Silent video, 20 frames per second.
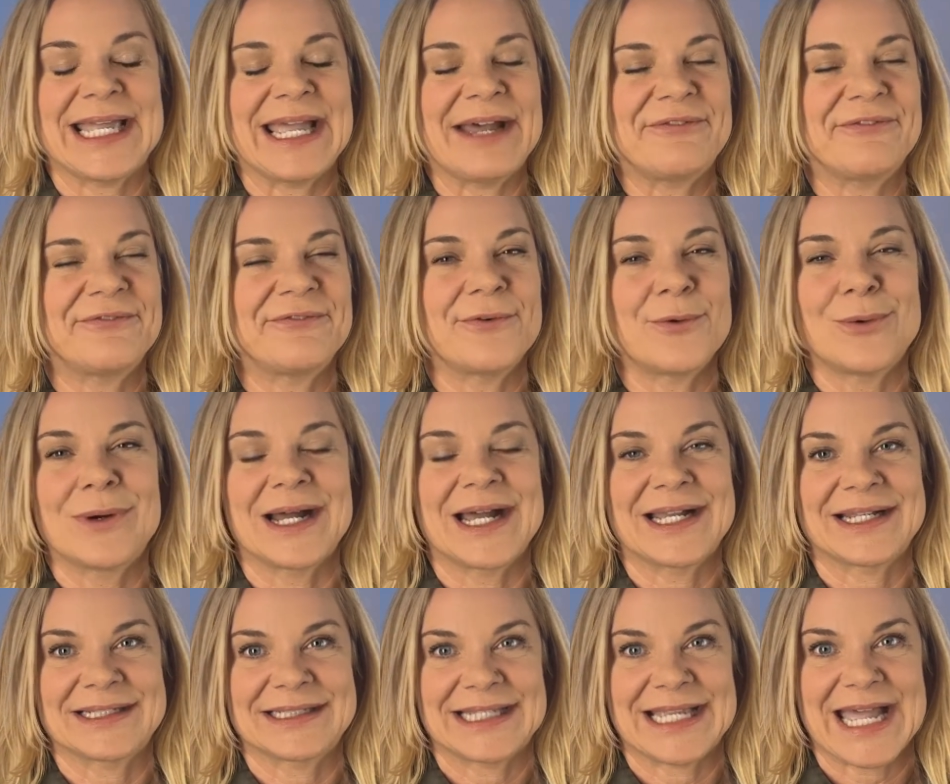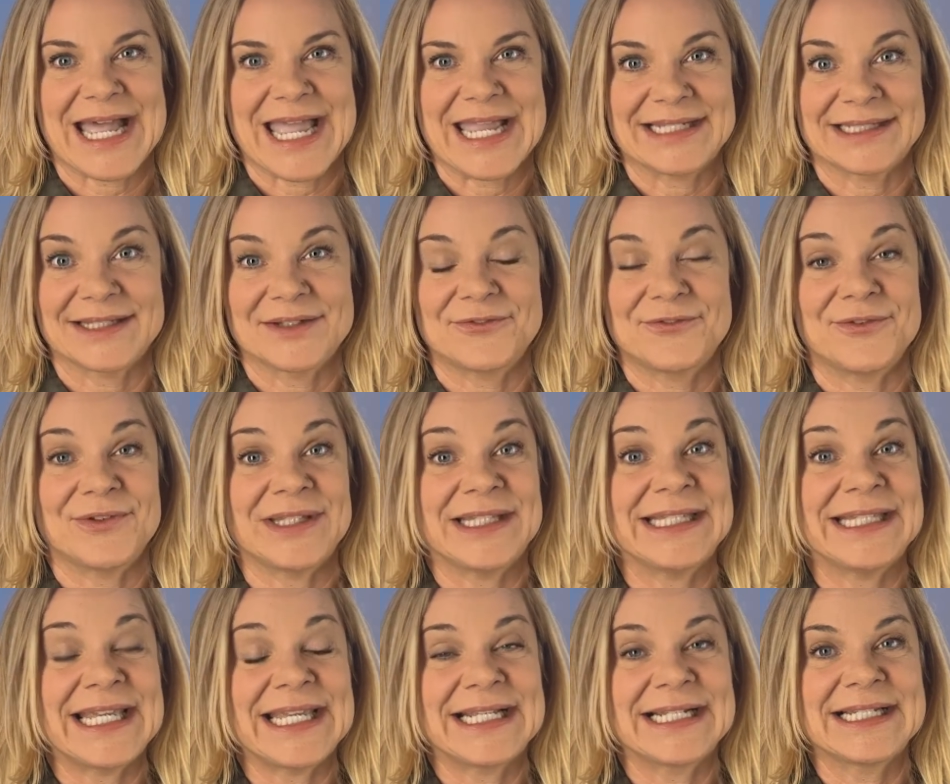hervorragend geeignet für
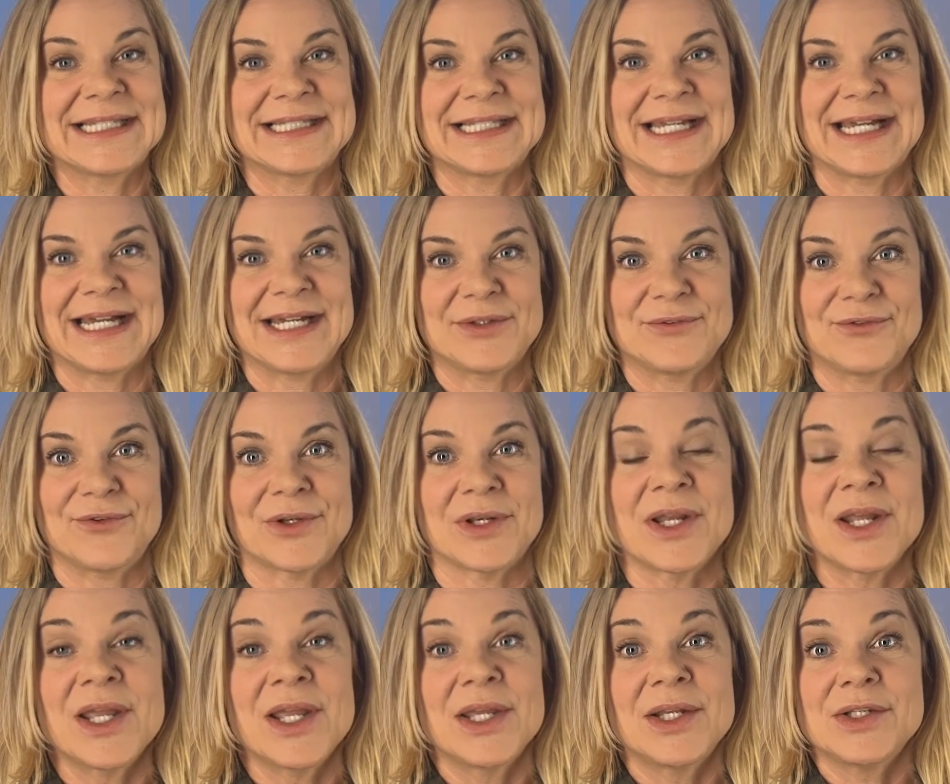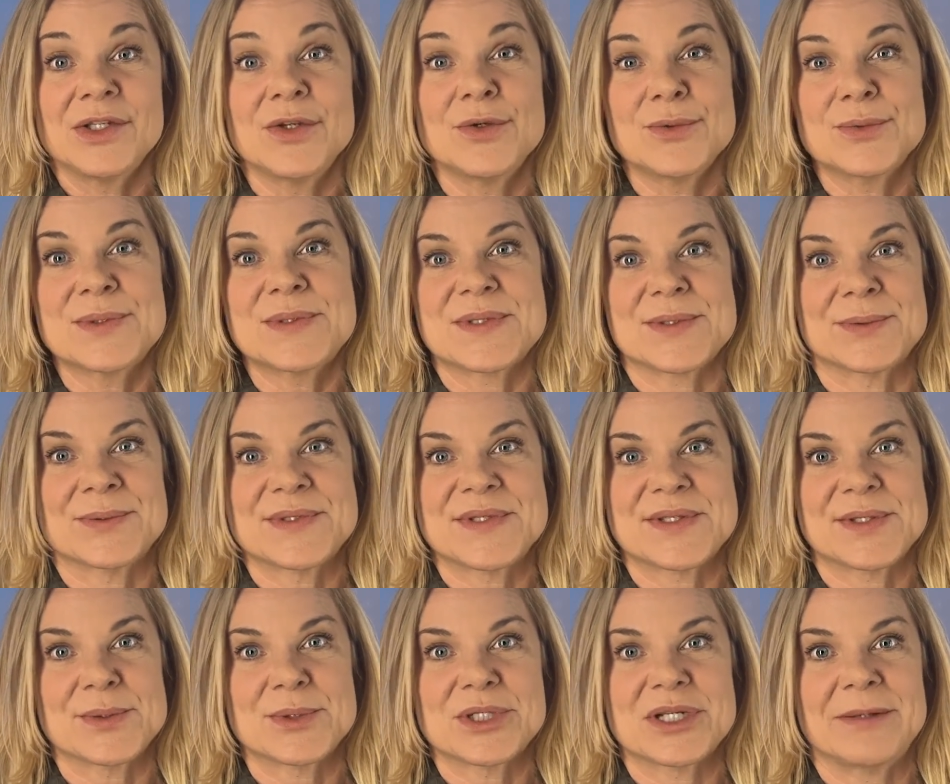jegliche Art von News- und
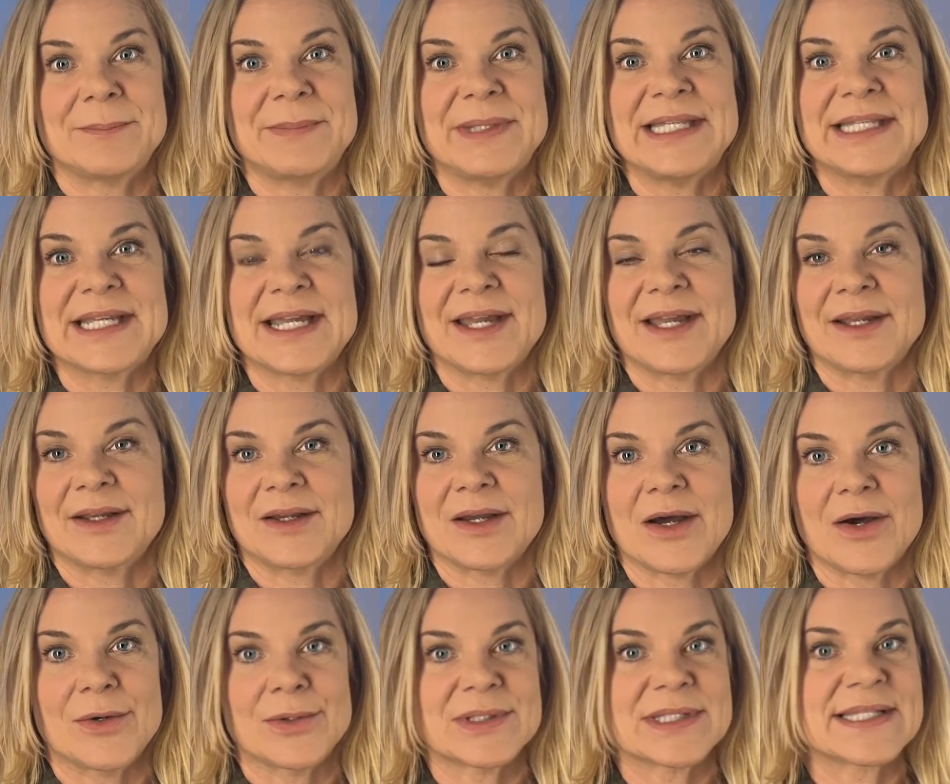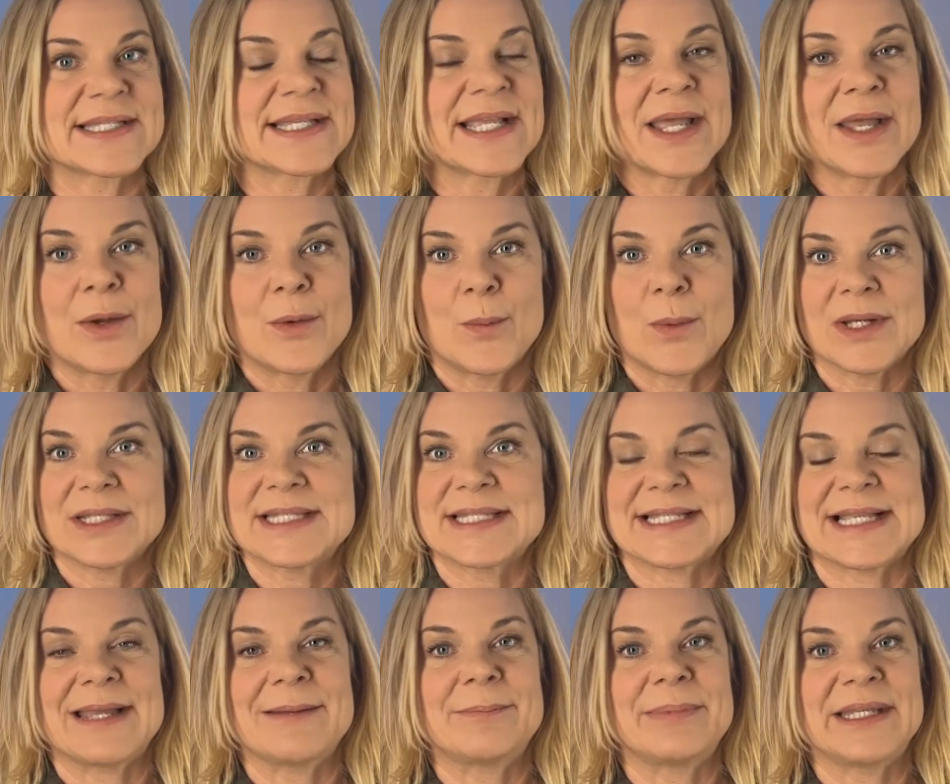Social-Media-Accounts,
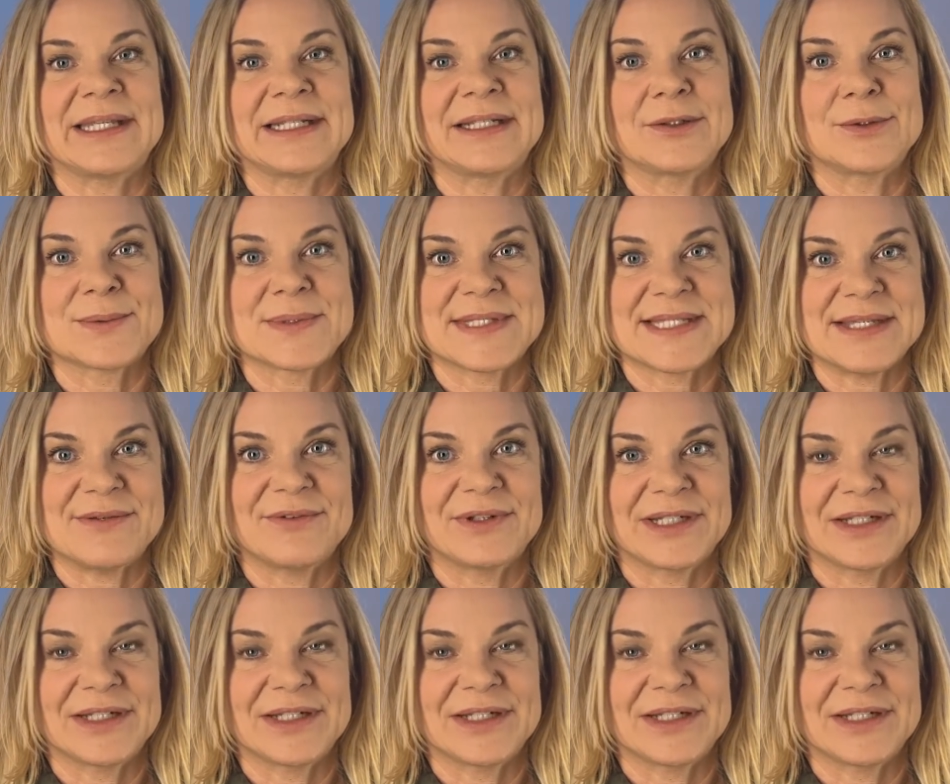WhatsApp inklusive